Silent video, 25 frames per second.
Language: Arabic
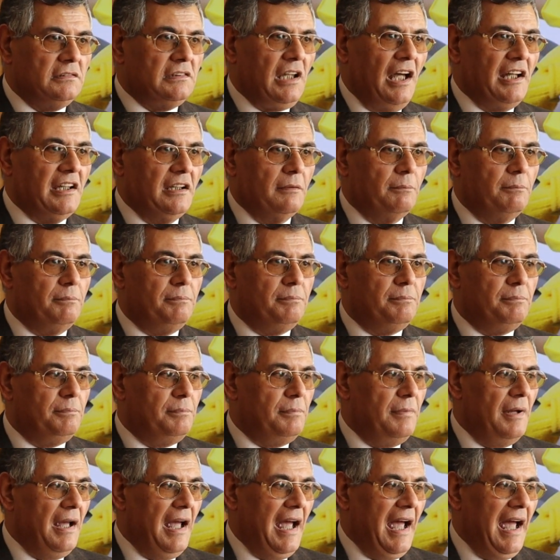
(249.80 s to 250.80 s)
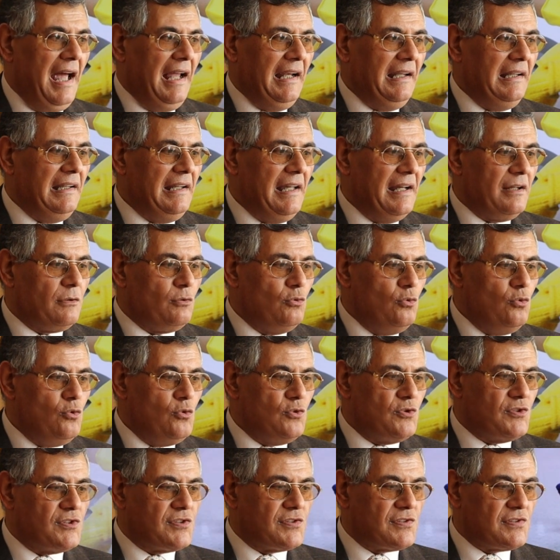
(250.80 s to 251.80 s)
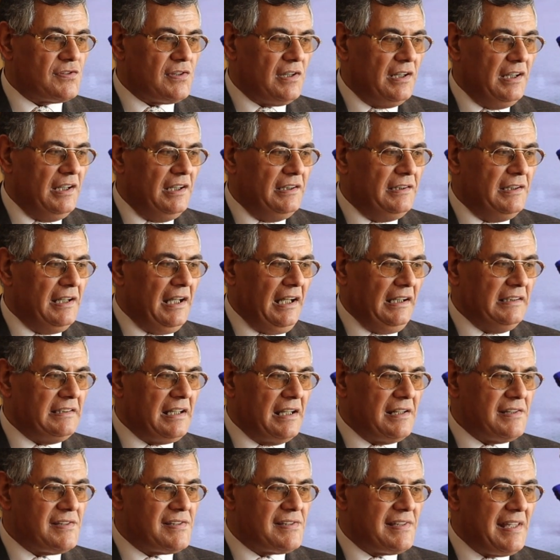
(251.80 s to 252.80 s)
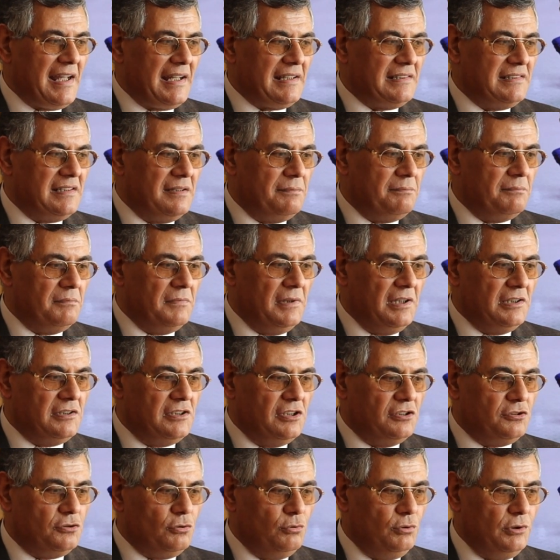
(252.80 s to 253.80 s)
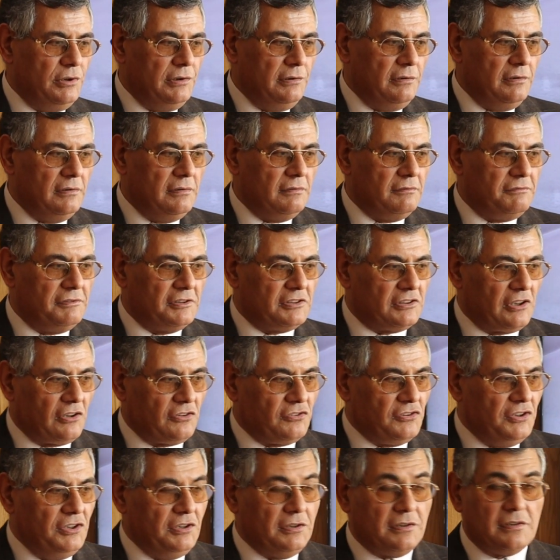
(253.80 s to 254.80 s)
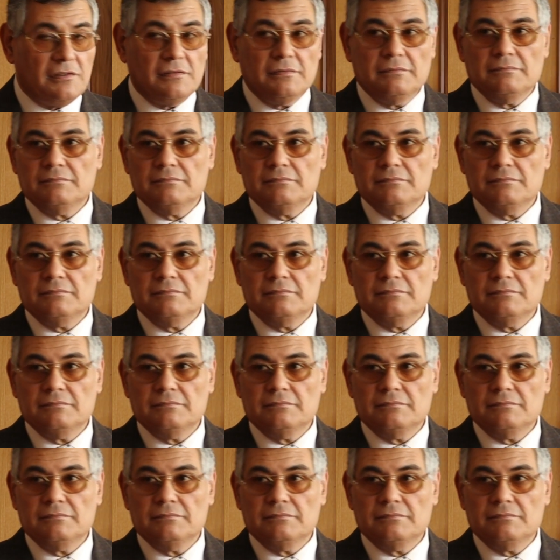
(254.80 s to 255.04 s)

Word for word: طيب هل يجوز ان احنا نستخدم الديتول في التطهير